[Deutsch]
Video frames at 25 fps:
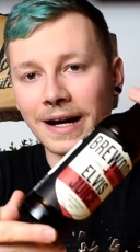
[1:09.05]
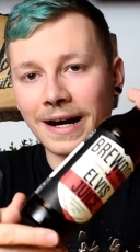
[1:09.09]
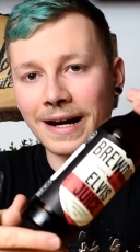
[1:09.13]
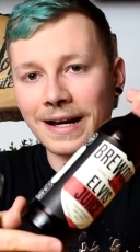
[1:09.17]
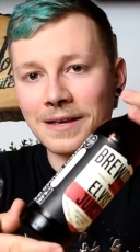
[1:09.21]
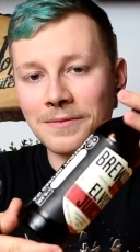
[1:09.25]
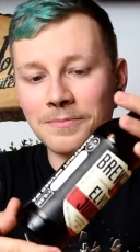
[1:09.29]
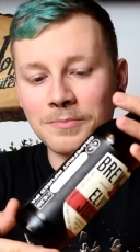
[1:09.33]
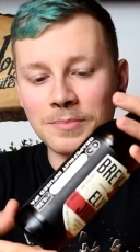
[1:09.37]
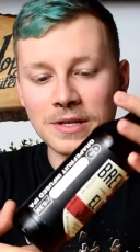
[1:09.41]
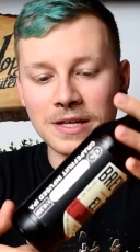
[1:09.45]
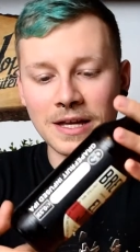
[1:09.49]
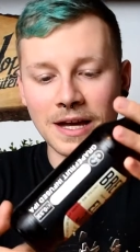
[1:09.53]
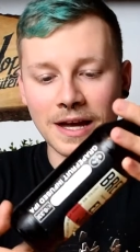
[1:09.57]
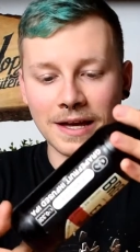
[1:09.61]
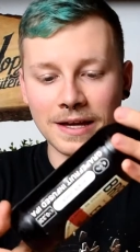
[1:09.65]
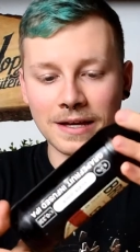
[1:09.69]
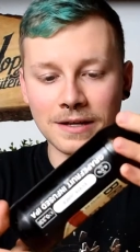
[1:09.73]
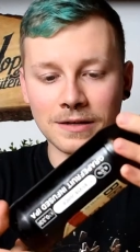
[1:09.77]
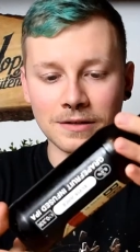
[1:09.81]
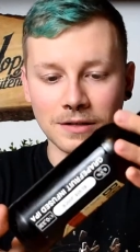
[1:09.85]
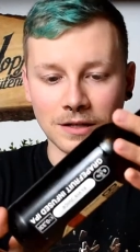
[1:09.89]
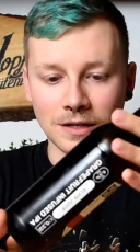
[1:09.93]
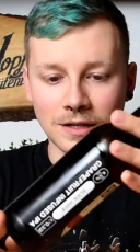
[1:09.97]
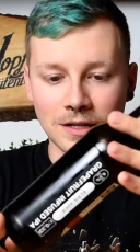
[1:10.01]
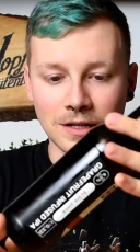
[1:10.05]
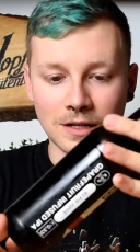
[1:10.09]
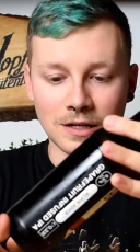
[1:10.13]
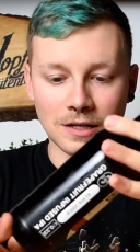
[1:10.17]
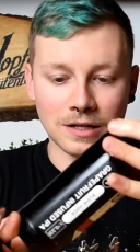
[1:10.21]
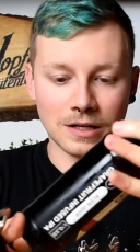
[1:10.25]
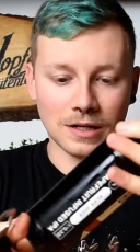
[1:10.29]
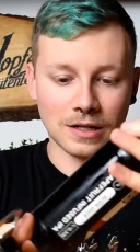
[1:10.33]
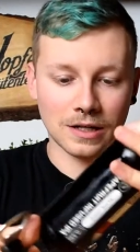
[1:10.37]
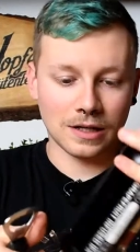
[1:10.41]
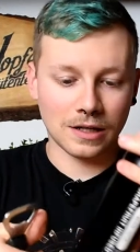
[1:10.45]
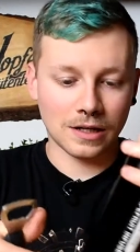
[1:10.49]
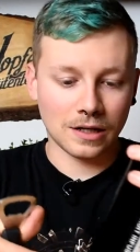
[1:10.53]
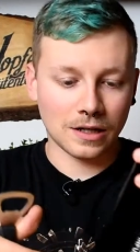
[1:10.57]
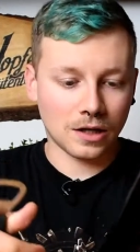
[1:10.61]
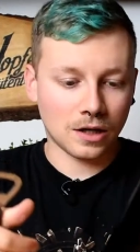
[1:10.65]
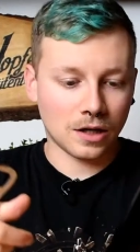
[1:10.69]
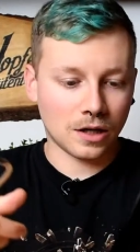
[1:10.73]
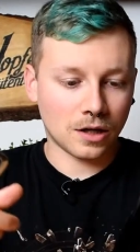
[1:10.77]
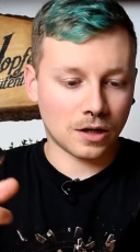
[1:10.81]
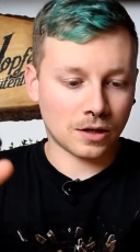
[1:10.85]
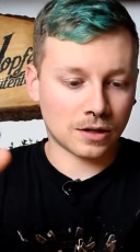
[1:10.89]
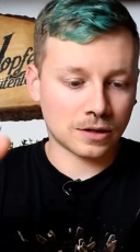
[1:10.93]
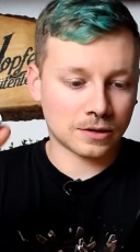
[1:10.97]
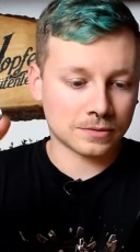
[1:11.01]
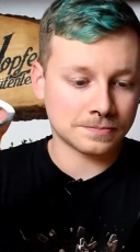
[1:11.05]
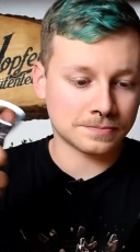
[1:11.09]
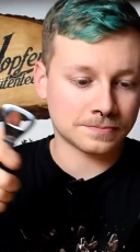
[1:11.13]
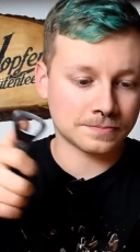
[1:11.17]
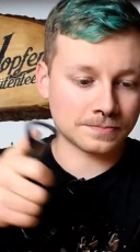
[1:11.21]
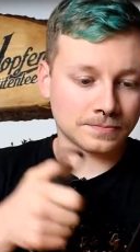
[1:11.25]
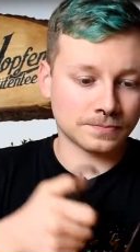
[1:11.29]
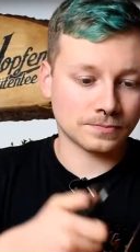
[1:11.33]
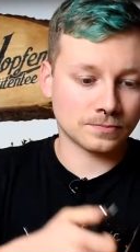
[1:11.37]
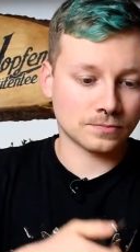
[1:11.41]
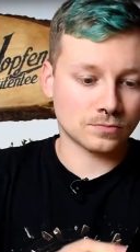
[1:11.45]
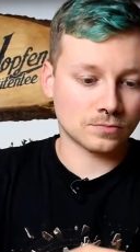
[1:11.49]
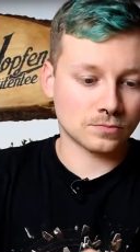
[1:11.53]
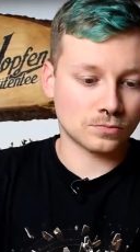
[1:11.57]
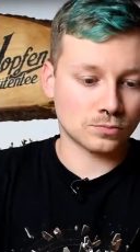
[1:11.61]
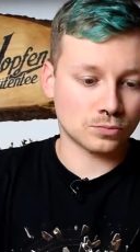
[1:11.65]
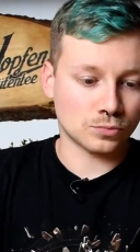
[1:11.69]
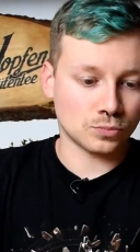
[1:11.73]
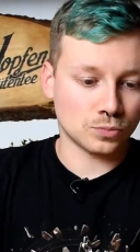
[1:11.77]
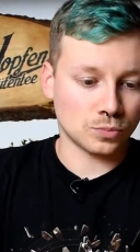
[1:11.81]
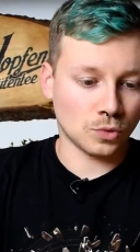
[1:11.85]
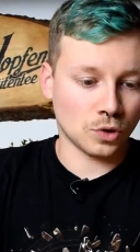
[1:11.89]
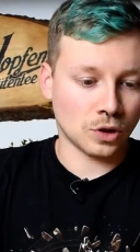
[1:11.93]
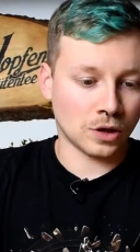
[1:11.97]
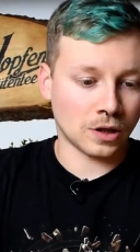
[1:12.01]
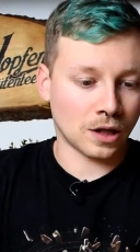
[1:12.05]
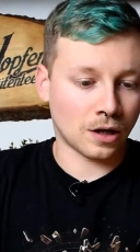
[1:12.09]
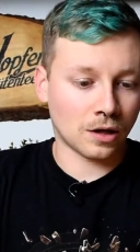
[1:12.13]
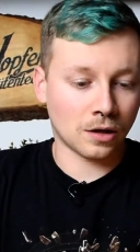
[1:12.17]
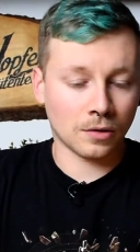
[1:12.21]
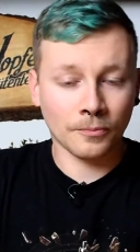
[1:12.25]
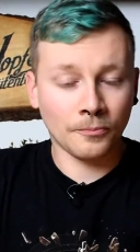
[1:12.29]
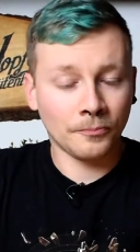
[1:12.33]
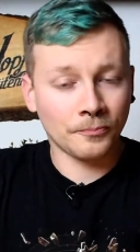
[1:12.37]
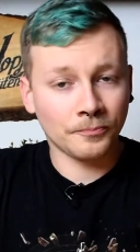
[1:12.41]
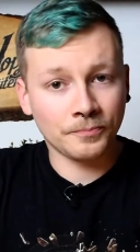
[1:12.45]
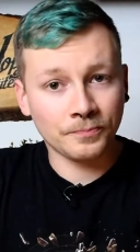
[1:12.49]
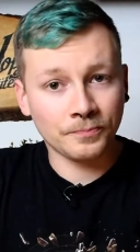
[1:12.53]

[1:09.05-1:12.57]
IPA. Ähm, ja,